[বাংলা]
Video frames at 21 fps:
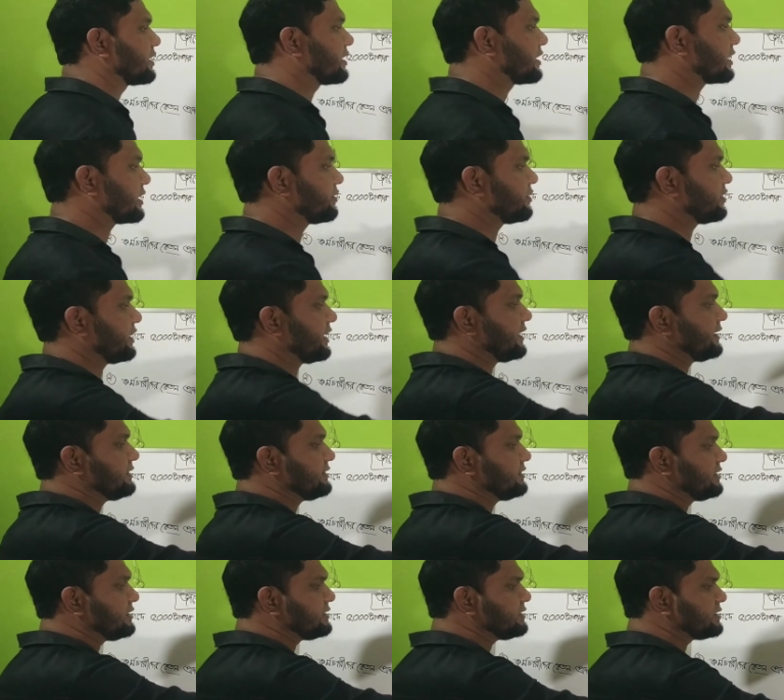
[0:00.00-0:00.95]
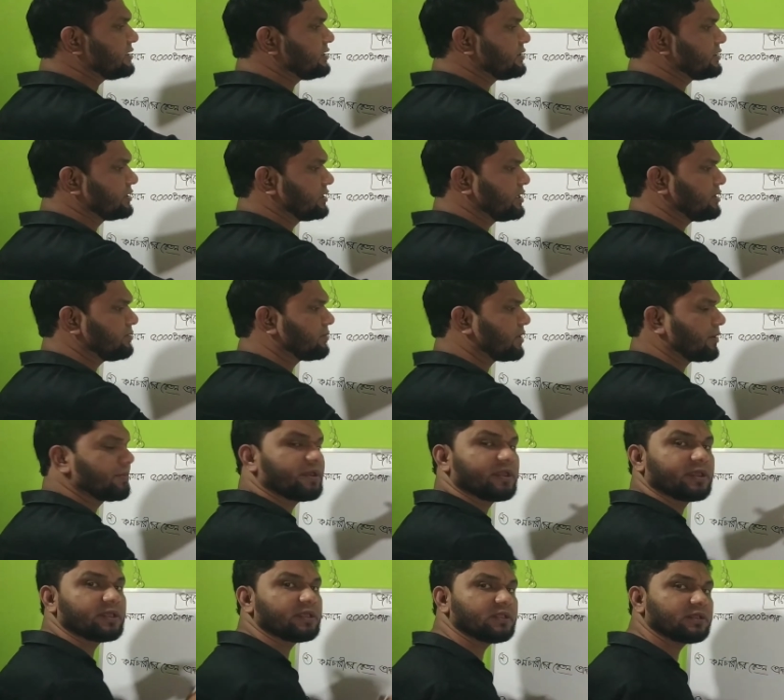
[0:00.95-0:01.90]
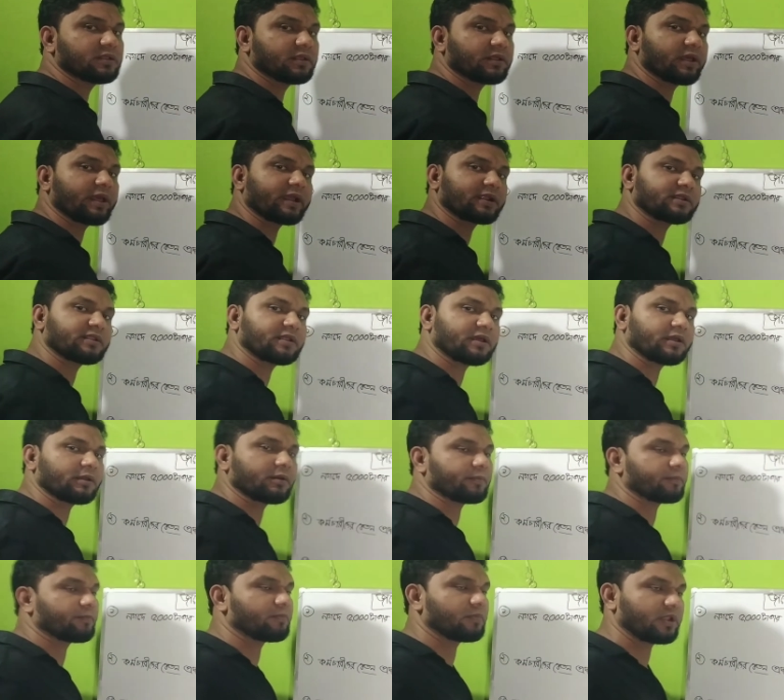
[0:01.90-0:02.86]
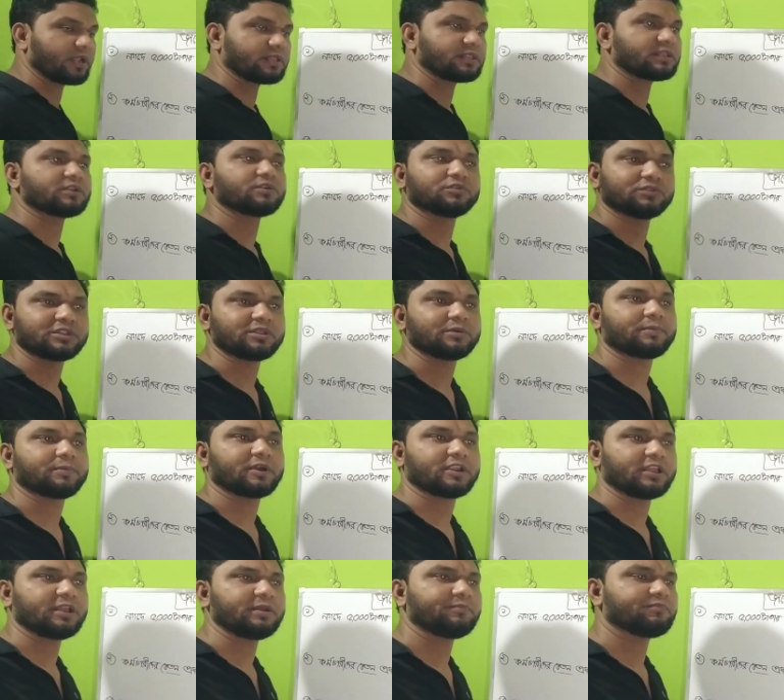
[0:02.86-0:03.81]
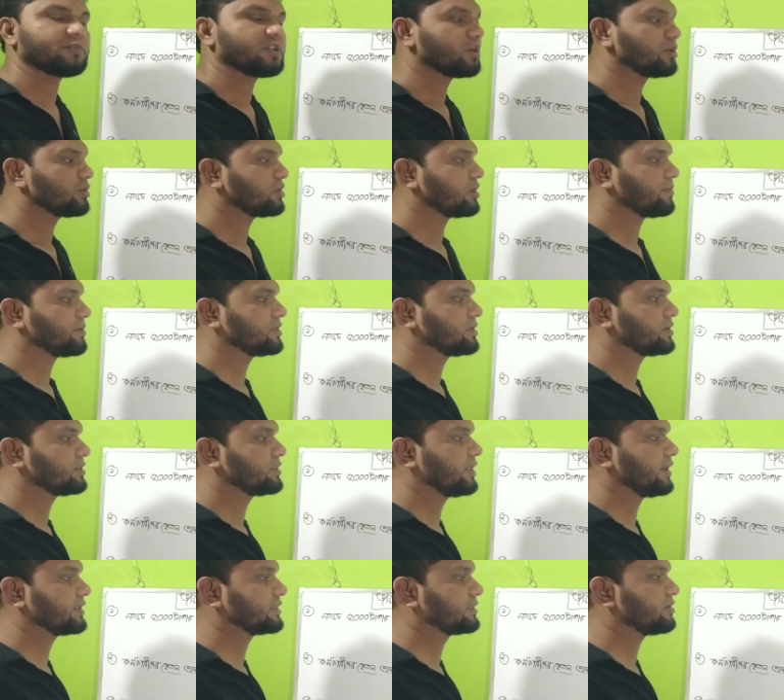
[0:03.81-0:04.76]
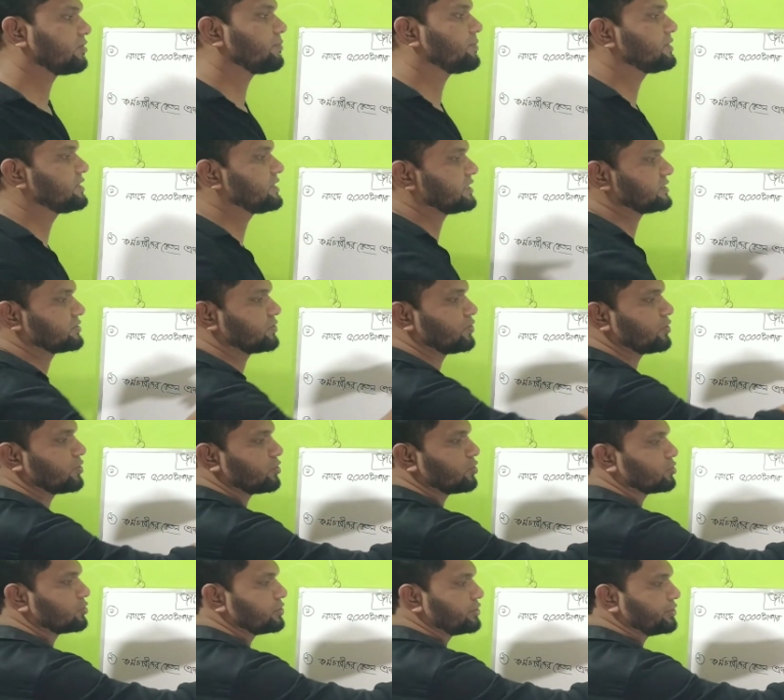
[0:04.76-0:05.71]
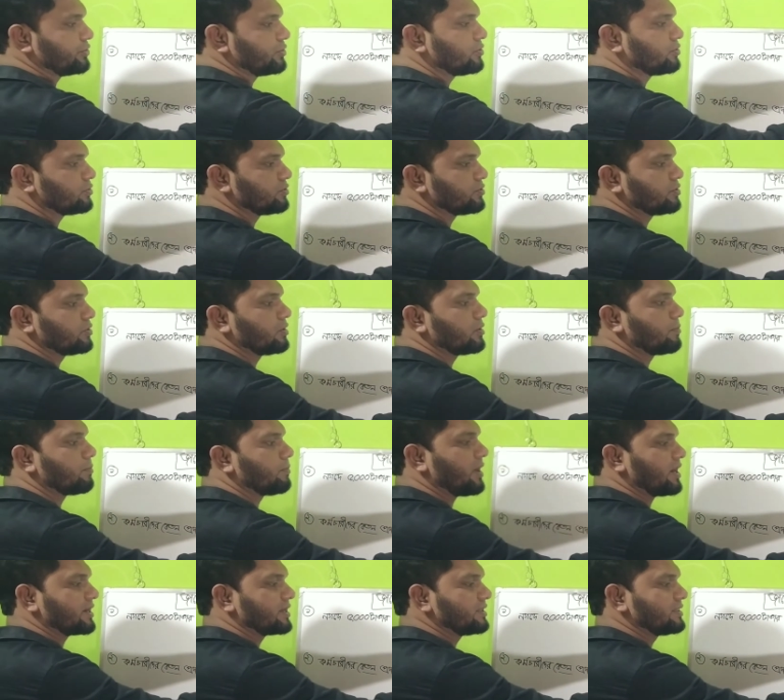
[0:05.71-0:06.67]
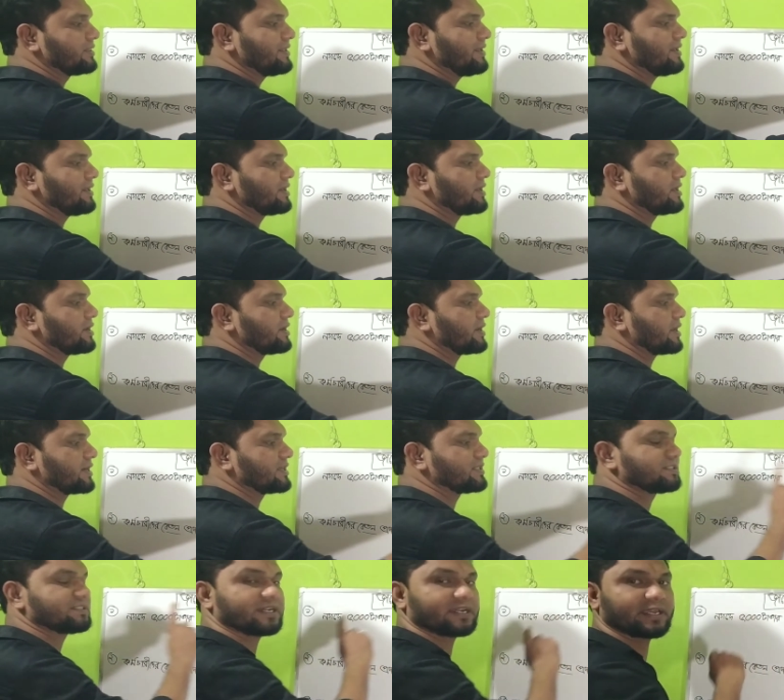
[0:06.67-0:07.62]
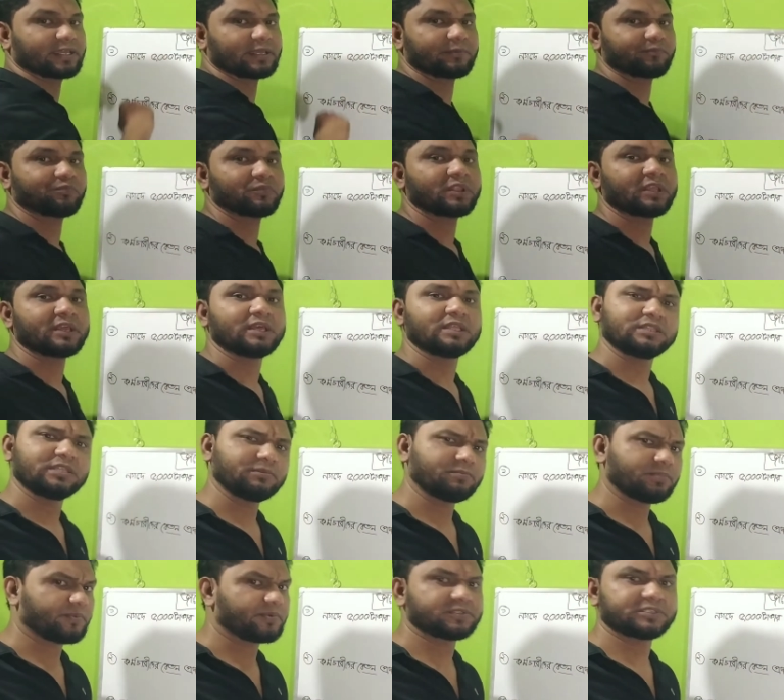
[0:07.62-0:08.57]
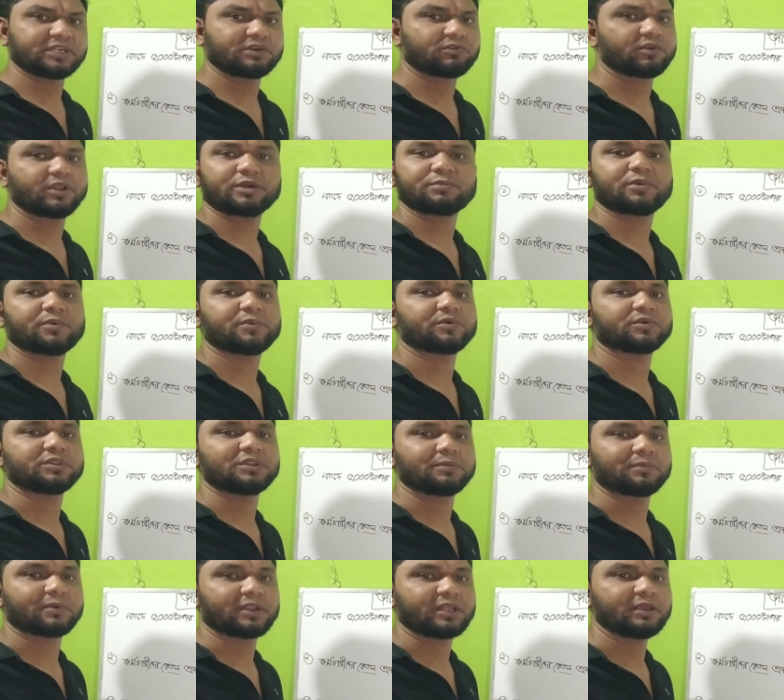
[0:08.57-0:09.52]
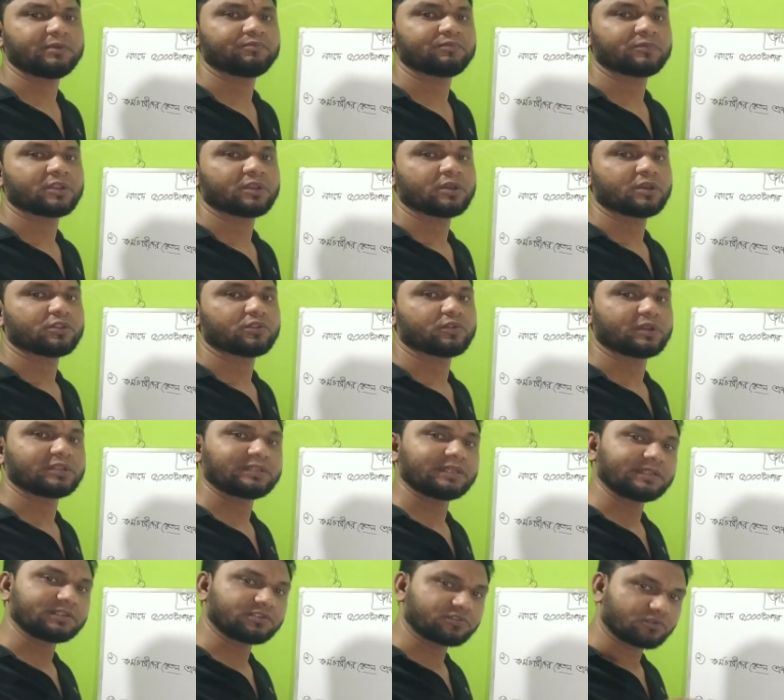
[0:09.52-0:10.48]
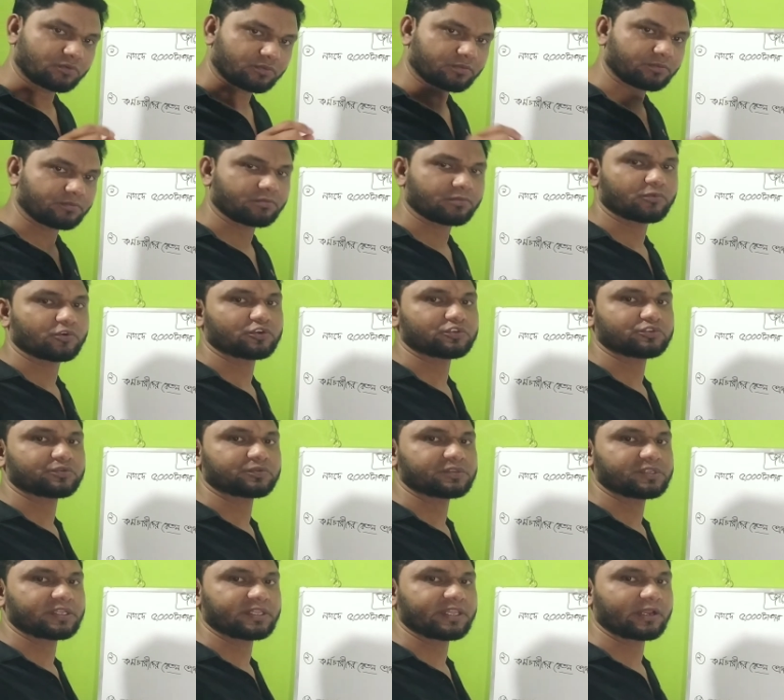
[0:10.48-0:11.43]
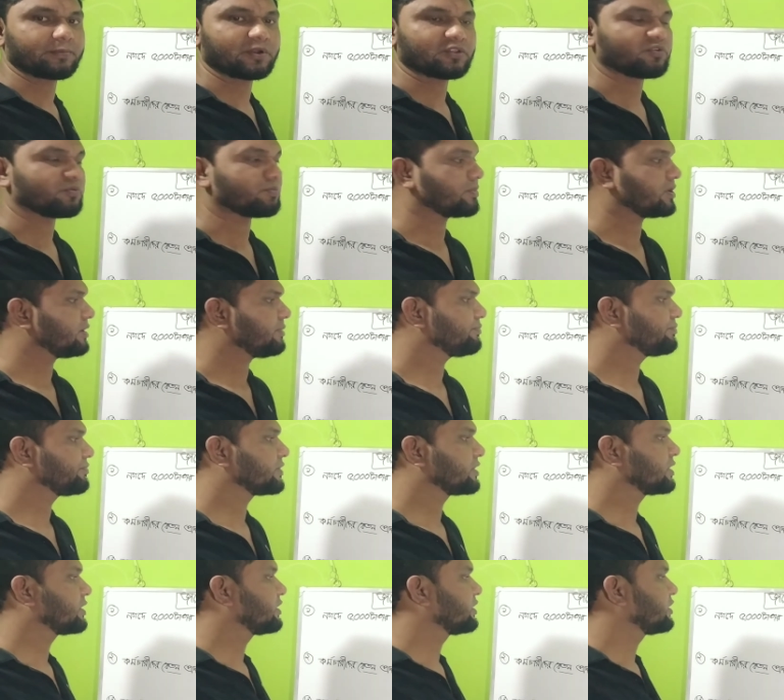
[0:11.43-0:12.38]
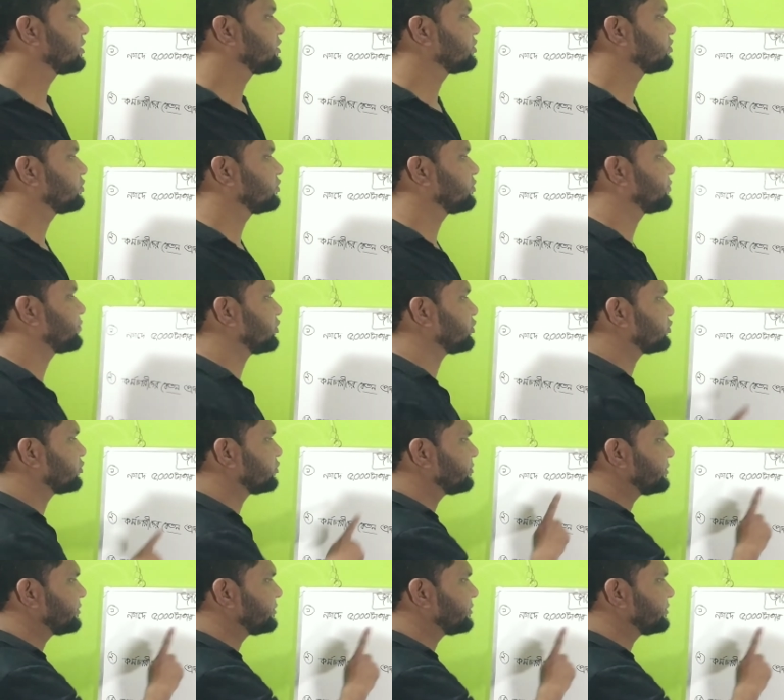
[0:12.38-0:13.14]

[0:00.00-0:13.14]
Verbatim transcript: কারণ এই তিন তিন ভাবেই একটা লেনদেন হতে পারে আমাদের দেখতে হবে যে আসলে নগদে হলো বাকিতে নাকি চেকে তিন ভাবে যে কোনো একভাবে হতে পারে তো এটা একটু মনোযোগ দিয়ে দেখবা তোমরা তো প্রথম